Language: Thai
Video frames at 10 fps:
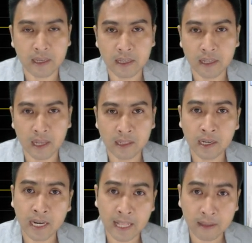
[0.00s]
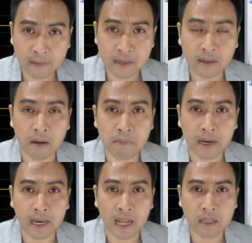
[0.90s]
อินดิเคเตอร์ใดๆทั้งสิ้นเข้ามา
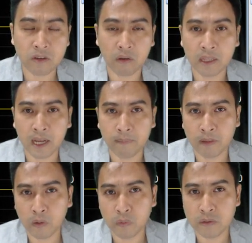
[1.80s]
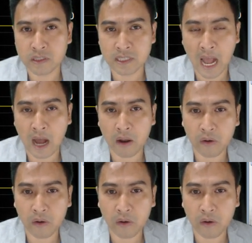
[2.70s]
ในหน้าจอนี้ครับนักลงทุนจะ